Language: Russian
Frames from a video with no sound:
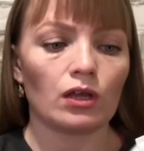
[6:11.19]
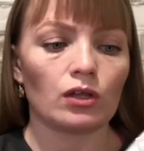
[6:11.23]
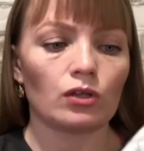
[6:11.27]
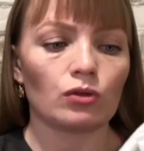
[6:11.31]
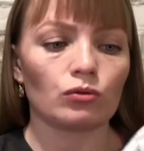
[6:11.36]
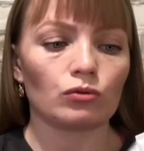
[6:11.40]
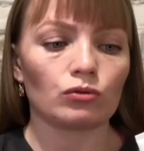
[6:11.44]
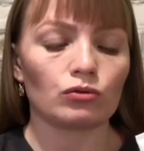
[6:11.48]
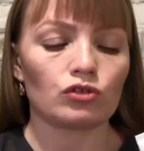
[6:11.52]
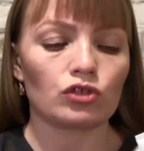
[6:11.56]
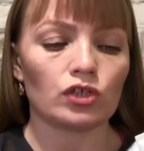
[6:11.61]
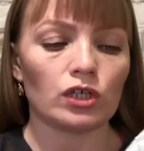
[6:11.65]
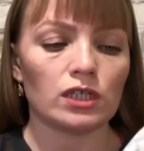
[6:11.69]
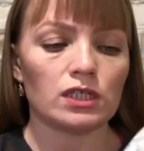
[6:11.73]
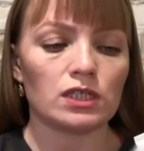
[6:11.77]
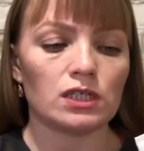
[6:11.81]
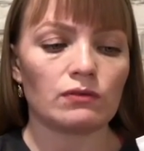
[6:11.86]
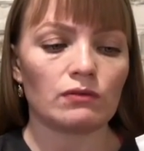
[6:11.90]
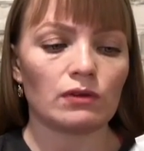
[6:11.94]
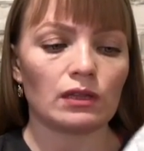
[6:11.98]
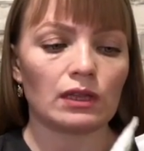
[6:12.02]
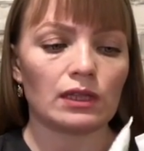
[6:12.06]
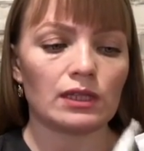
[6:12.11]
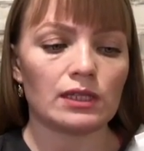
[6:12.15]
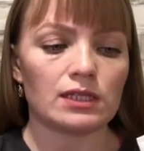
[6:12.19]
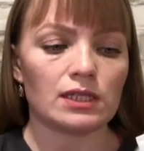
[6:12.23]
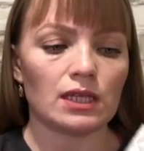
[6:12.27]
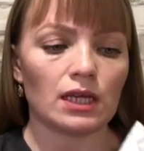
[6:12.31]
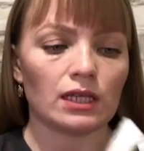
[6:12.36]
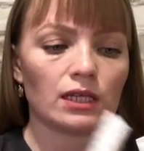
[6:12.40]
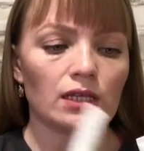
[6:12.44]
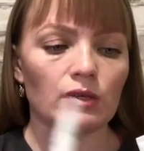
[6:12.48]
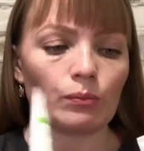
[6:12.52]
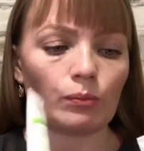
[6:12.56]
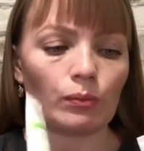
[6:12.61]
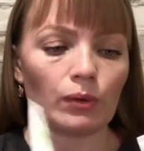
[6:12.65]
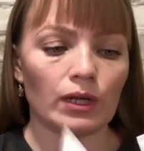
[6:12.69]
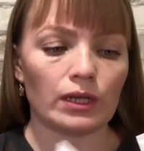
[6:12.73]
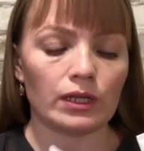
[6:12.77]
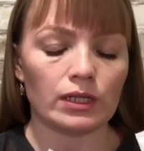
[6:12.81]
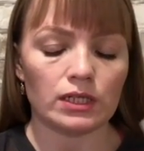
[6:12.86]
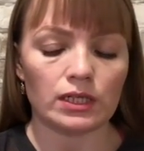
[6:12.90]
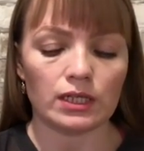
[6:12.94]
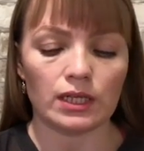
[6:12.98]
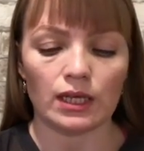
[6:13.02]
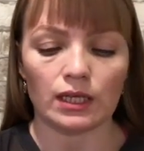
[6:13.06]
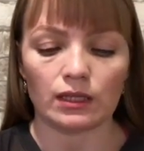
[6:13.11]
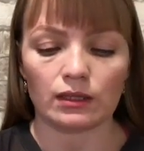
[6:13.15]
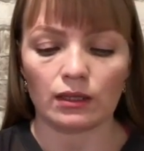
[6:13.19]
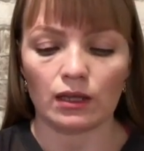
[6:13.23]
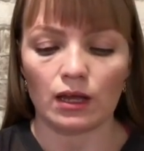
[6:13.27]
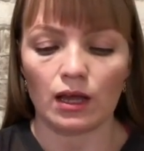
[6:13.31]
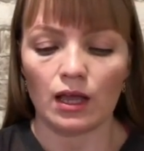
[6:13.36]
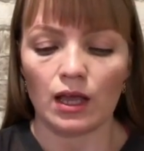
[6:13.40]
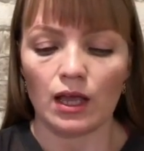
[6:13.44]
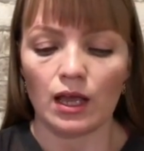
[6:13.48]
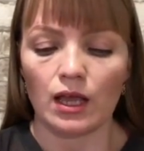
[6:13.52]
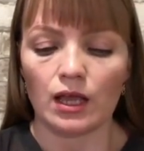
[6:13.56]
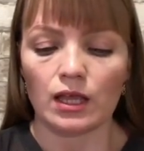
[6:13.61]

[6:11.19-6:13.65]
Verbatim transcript: и улучшает цвет лица гипоаллергенно.